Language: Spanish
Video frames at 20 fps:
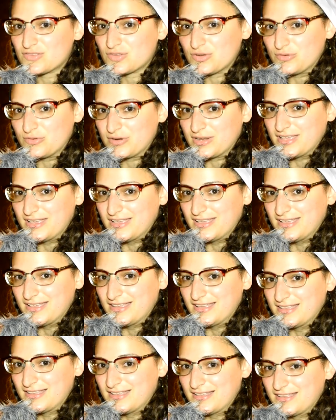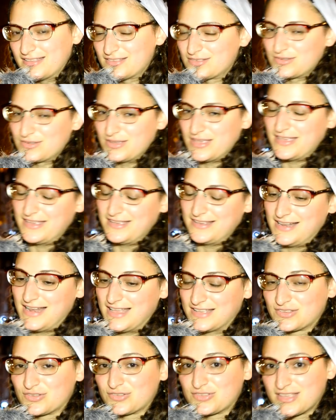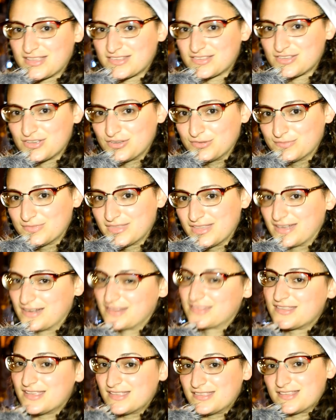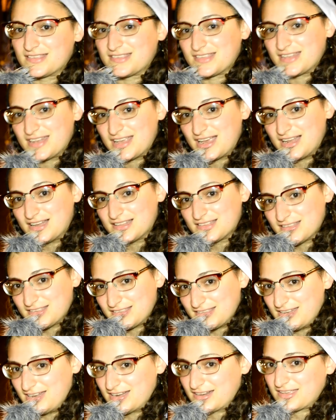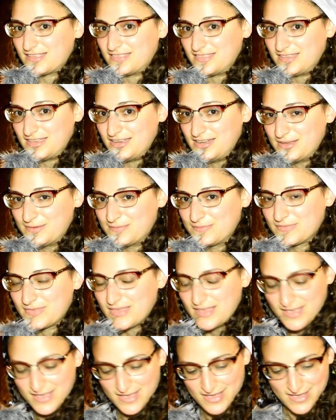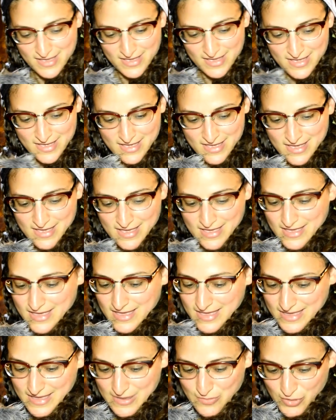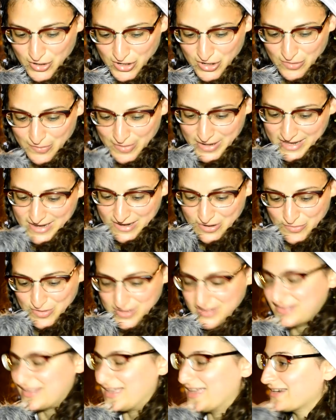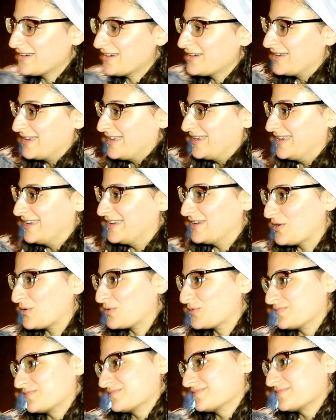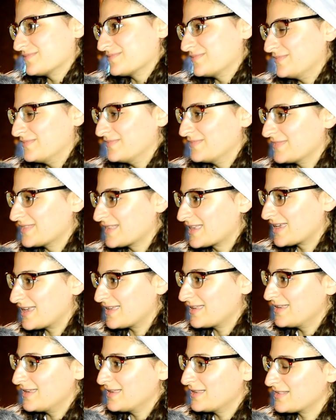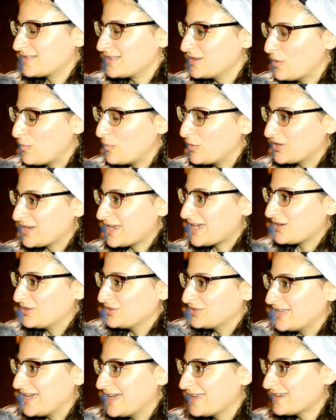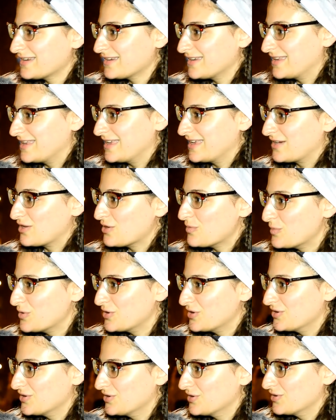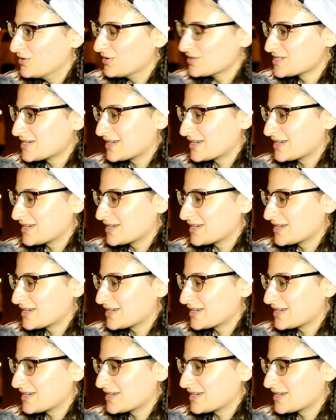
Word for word: sobre la Asociación de Residentes Senegaleses en Argentina. bueno, para comenzar, nos, mm, eh, si nos podrías contar eh, cómo,